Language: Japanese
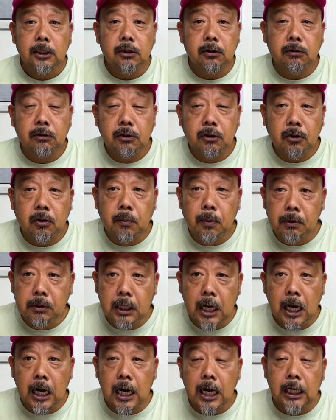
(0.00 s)
ちょこちょこ、僕
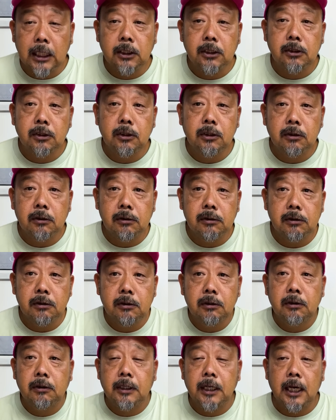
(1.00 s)
なんかが釣りをす
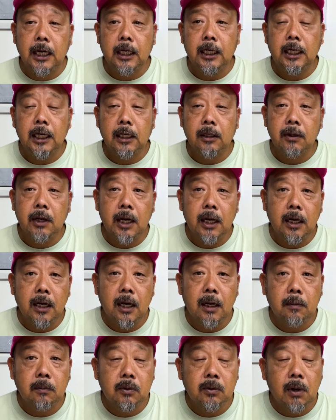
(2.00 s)
るようなエリアの沿
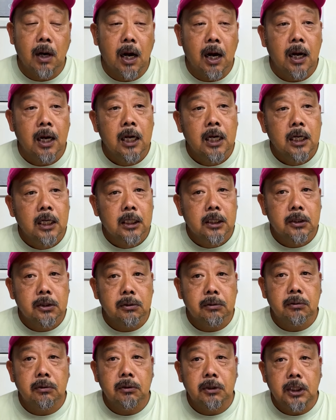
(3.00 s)
岸部は、
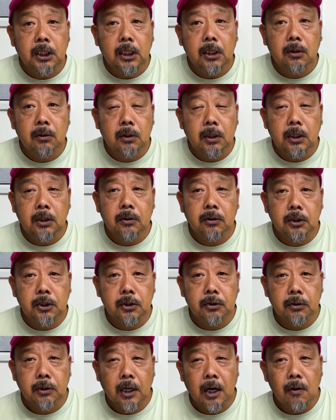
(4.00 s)
ちょっと濁りの
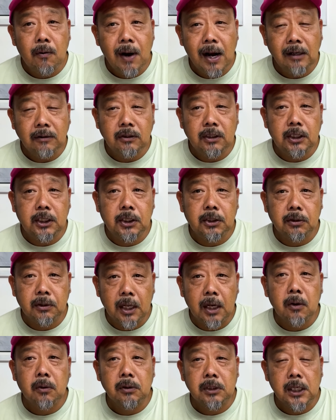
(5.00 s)
潮というか悪い潮
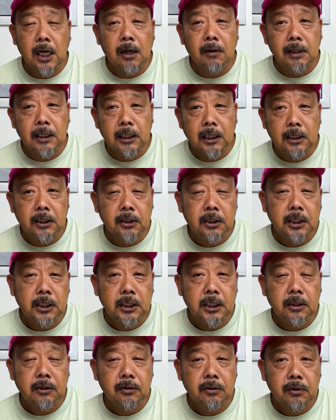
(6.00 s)
ね、大阪湾で釣りし
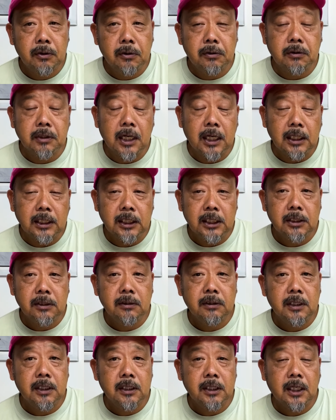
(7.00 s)
てるとよく感じる
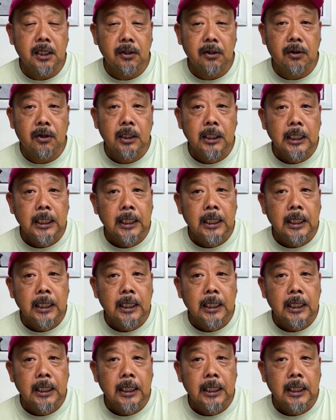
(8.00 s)
んですけど、